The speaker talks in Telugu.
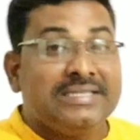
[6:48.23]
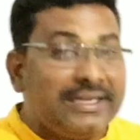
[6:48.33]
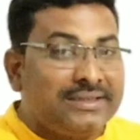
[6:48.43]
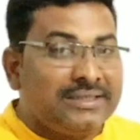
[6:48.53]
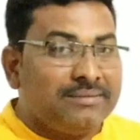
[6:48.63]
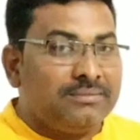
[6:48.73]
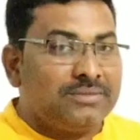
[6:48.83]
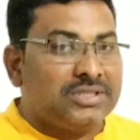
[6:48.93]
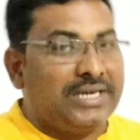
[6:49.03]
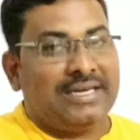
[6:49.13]
సత్యం
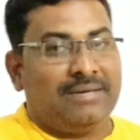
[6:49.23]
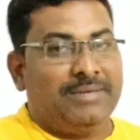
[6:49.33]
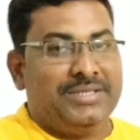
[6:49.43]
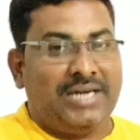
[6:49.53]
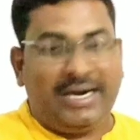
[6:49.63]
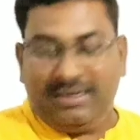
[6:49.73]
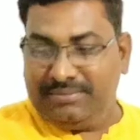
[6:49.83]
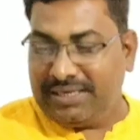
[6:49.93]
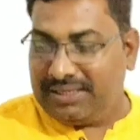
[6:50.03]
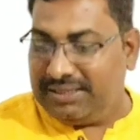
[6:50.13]
శంకర్ మంచి రాయడం
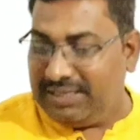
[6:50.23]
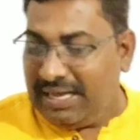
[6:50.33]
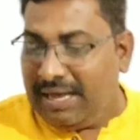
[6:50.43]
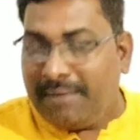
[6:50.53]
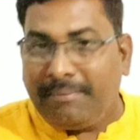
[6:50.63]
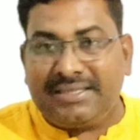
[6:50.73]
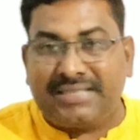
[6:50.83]
జరిగింది మరి